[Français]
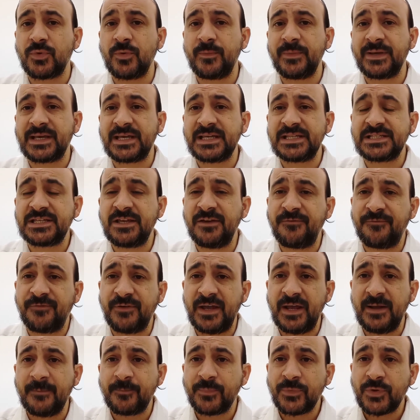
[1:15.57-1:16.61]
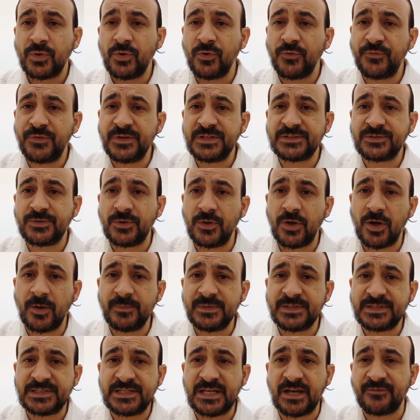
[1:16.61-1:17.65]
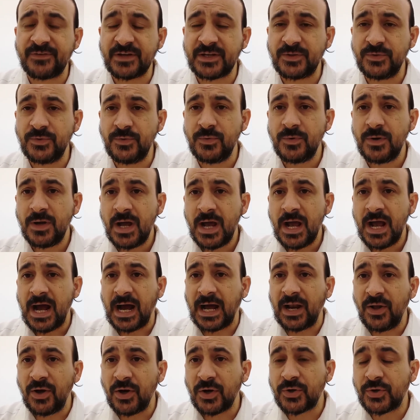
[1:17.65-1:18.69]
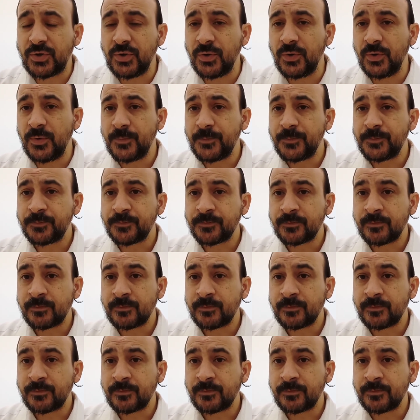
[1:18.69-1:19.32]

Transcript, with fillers: mais qu'est-ce qui fait le Fils de l'homme ici avec nous, alors que